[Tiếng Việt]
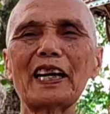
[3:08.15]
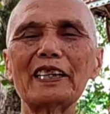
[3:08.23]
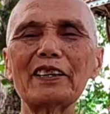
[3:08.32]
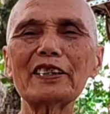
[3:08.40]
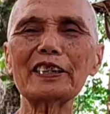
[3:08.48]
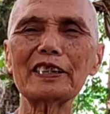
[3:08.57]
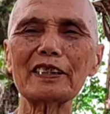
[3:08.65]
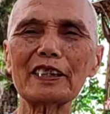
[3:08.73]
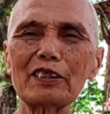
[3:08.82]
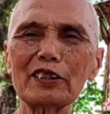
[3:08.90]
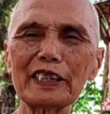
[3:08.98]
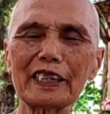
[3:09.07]
thầy nói thế
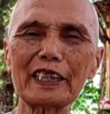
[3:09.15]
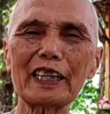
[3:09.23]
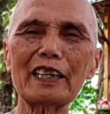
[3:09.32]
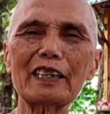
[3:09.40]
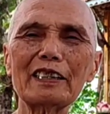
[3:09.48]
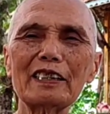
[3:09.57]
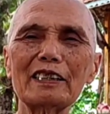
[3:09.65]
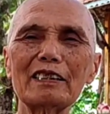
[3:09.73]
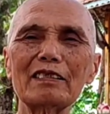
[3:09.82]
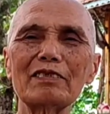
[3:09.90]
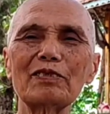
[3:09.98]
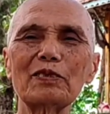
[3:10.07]
cái đó tiền cơ
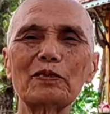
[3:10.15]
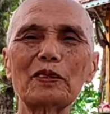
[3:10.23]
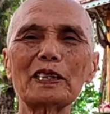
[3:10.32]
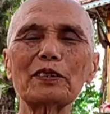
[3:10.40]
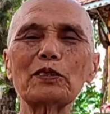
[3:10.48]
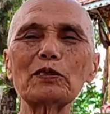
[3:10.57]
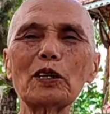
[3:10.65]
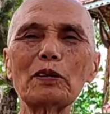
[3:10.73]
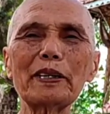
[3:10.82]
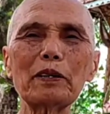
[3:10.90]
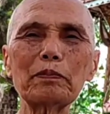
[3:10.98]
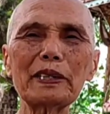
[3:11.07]
mà tôi cũng
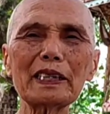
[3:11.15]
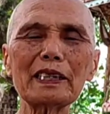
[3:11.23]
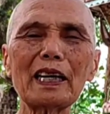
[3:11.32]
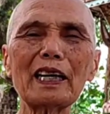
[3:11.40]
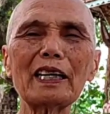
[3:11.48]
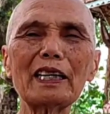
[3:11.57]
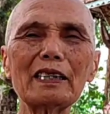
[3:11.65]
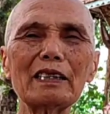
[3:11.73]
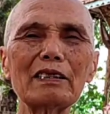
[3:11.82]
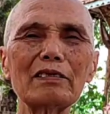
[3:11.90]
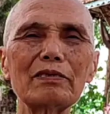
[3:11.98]
cho mấy ông biết rằng á